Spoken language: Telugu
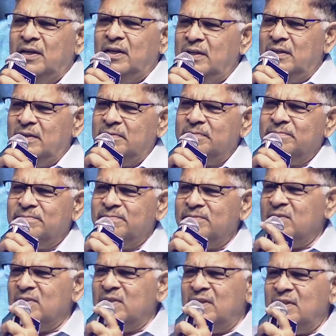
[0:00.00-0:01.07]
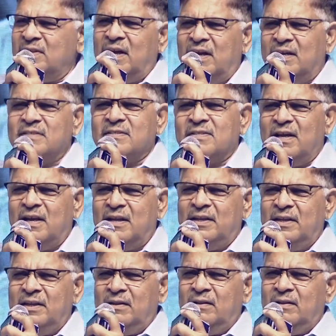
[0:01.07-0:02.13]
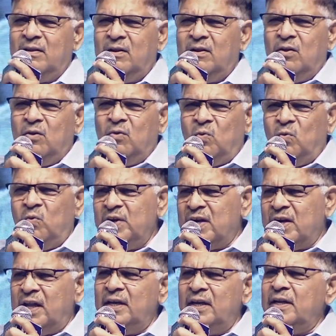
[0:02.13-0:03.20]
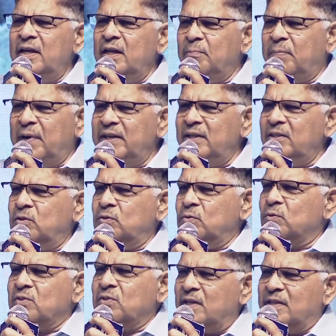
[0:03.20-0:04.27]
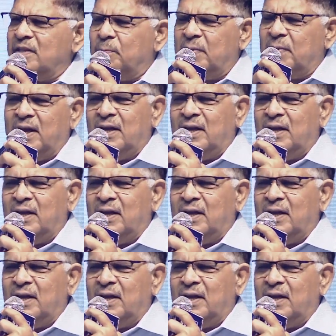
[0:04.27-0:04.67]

కానీ గీతార్ట్స్ కానీ వీటిలన్నింటినీ పైనుంచి చూస్తాను తప్ప